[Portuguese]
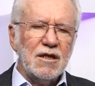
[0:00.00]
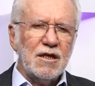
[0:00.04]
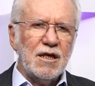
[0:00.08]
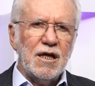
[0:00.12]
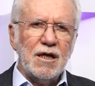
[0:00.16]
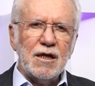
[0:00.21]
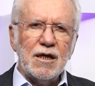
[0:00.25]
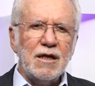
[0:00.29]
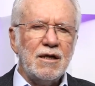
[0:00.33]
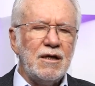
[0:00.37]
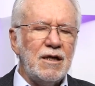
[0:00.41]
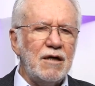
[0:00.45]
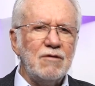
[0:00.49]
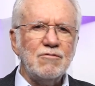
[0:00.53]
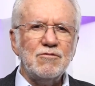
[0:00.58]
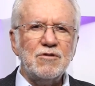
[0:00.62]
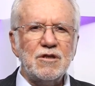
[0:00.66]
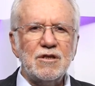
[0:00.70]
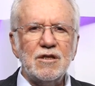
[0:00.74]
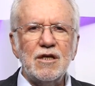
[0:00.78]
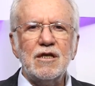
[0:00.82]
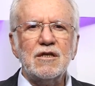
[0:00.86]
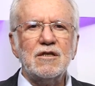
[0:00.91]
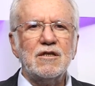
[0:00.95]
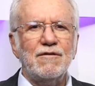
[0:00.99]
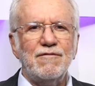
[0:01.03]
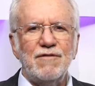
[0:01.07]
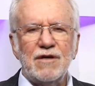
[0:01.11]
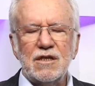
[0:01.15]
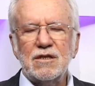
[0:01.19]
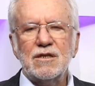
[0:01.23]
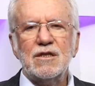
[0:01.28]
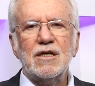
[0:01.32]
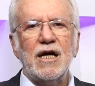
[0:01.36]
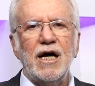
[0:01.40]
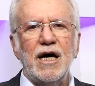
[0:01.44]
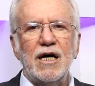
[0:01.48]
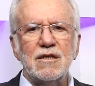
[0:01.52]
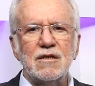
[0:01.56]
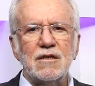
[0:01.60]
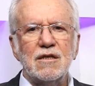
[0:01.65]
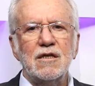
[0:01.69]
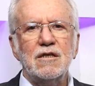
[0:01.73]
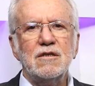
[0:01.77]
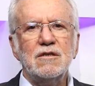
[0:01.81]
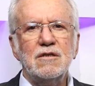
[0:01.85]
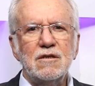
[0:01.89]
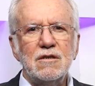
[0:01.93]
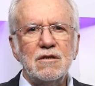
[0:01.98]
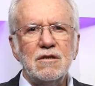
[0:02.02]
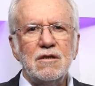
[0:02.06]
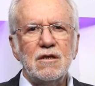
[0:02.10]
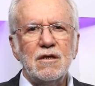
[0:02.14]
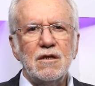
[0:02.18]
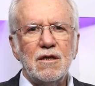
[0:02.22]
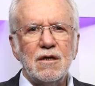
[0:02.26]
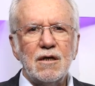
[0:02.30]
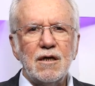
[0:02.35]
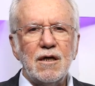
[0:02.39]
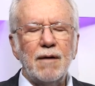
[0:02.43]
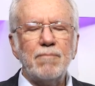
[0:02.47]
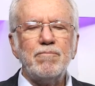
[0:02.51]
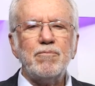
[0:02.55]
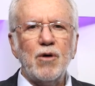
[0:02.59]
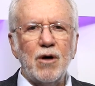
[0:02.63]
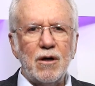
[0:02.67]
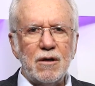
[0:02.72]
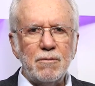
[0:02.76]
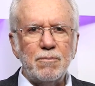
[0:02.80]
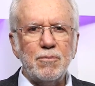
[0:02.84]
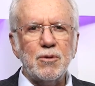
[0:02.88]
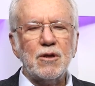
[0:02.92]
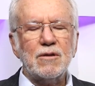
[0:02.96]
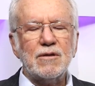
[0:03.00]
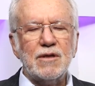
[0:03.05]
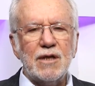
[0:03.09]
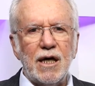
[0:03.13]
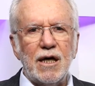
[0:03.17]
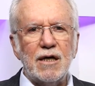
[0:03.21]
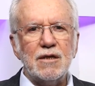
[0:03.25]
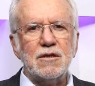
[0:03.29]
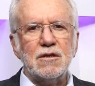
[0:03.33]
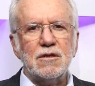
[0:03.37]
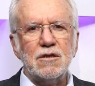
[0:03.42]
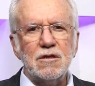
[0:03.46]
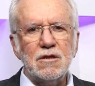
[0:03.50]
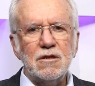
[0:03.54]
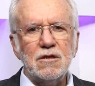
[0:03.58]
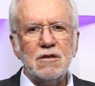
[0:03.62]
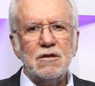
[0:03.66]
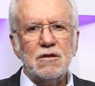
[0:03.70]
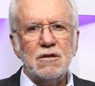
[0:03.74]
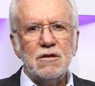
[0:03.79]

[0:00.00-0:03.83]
que ela não seja vacinada. A polio protege.